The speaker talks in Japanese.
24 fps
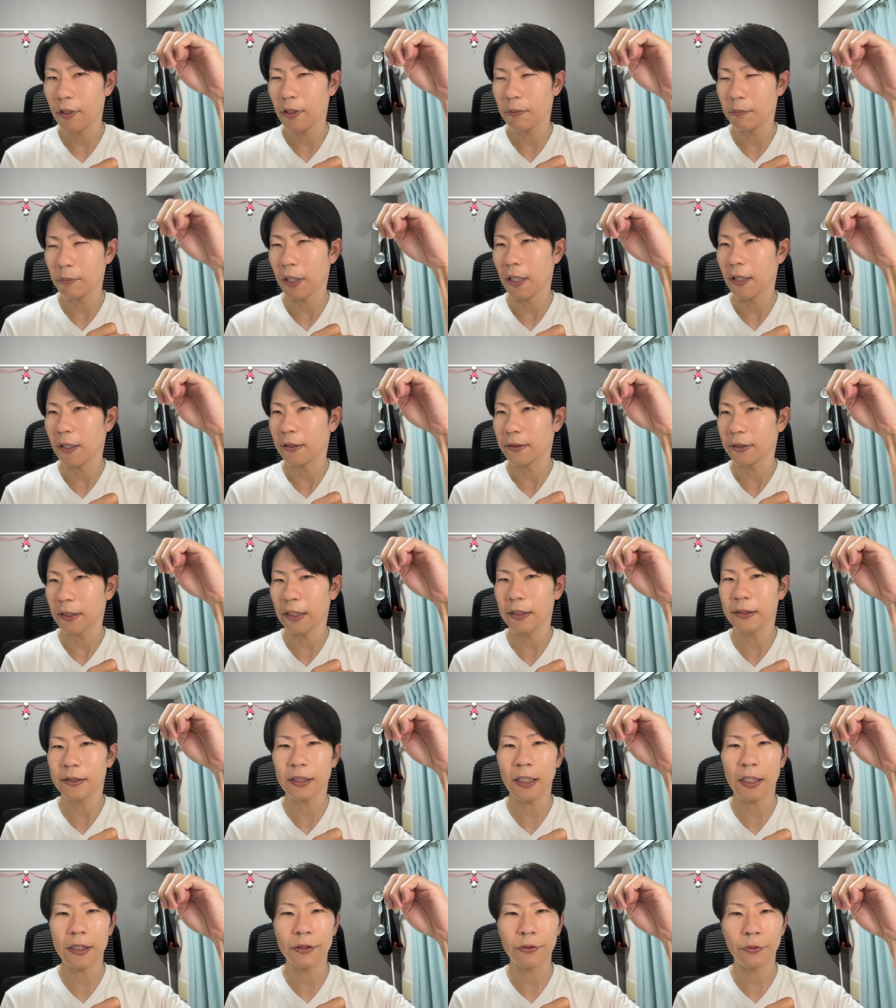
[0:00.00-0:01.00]
まあ、
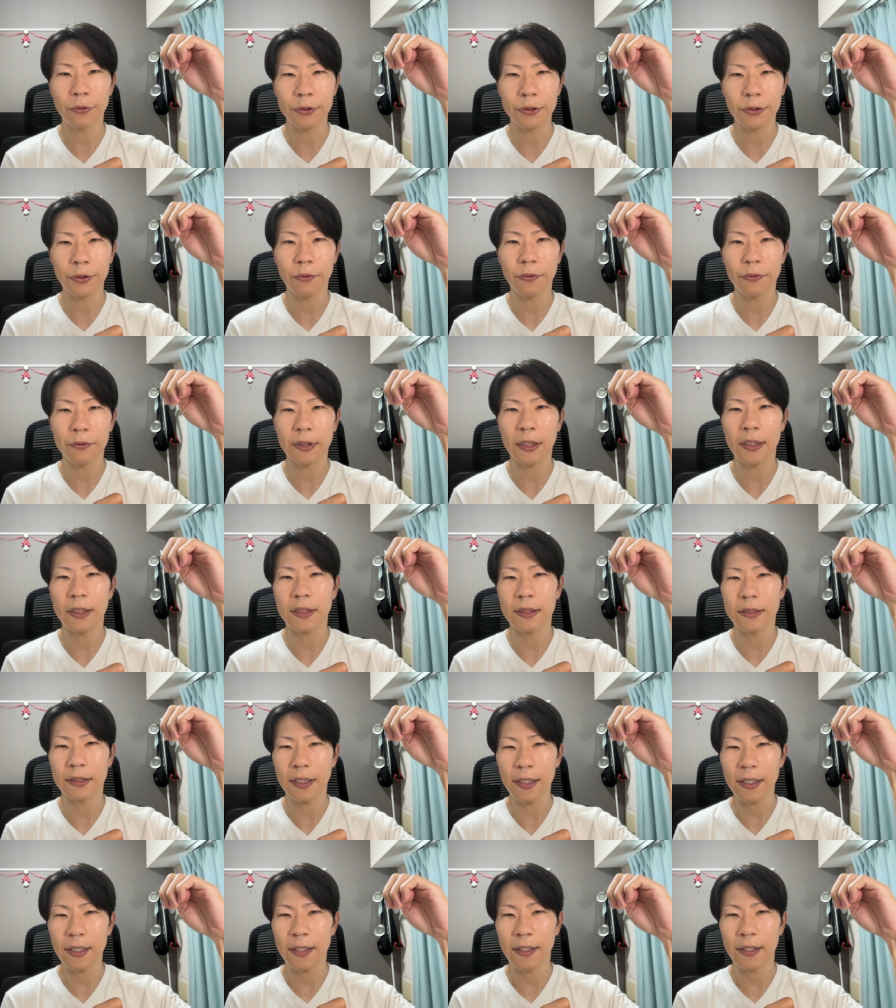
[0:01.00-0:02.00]
大体予想でき
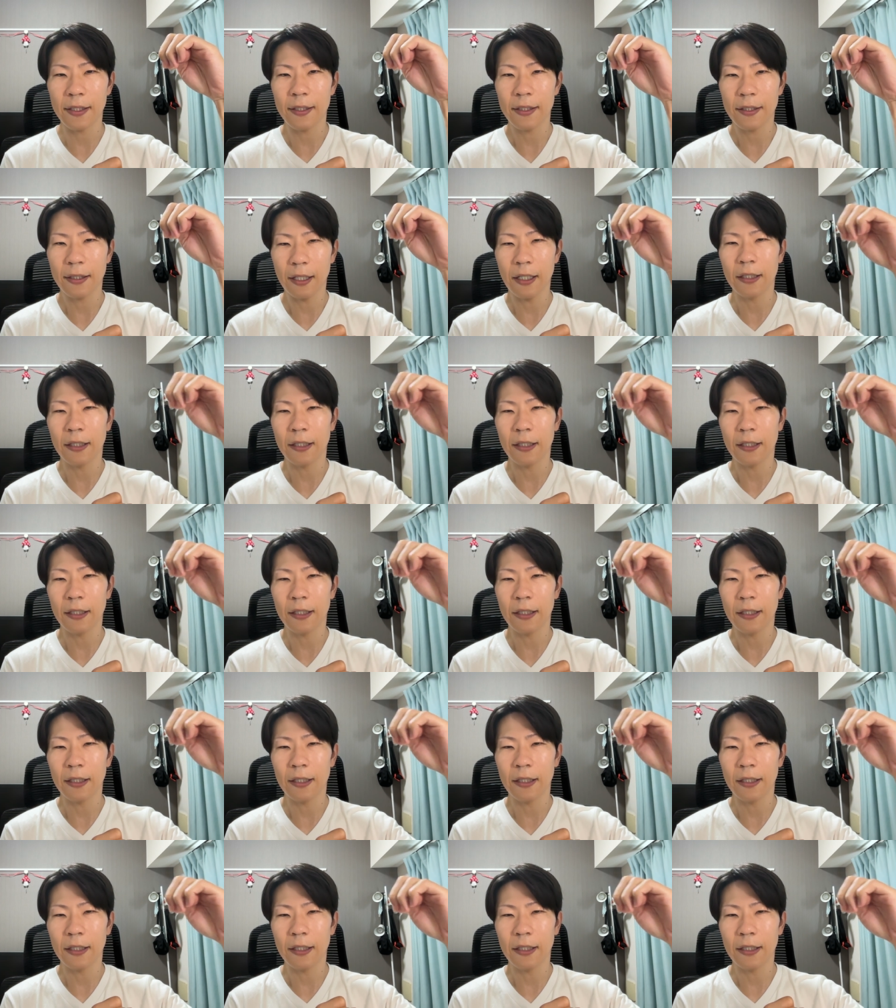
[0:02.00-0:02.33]
て